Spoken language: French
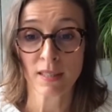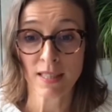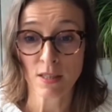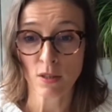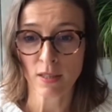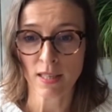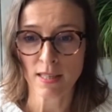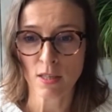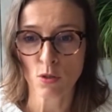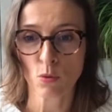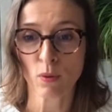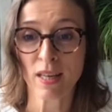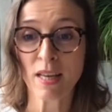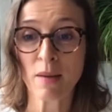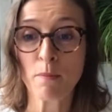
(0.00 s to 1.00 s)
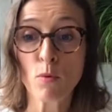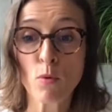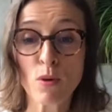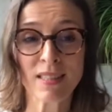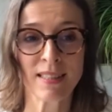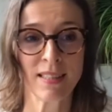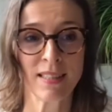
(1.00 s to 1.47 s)
des organisations et
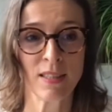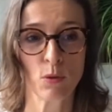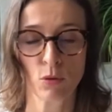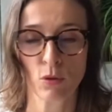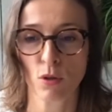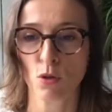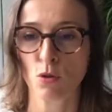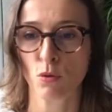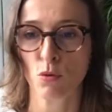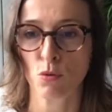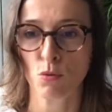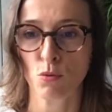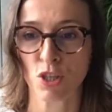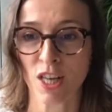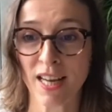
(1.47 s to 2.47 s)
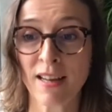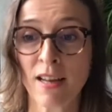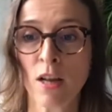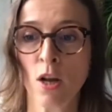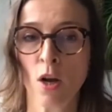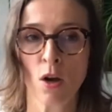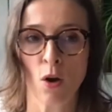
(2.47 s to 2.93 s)
multi-auteur sur le sujet
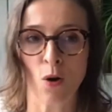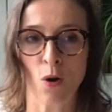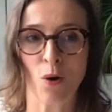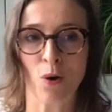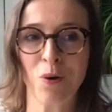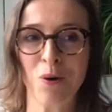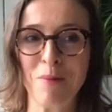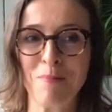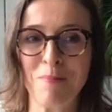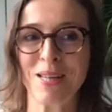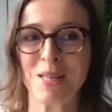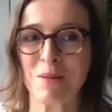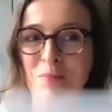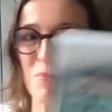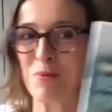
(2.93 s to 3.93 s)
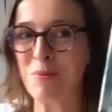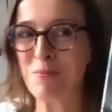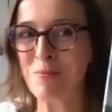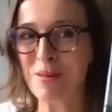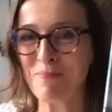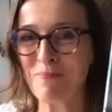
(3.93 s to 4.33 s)
repage pub.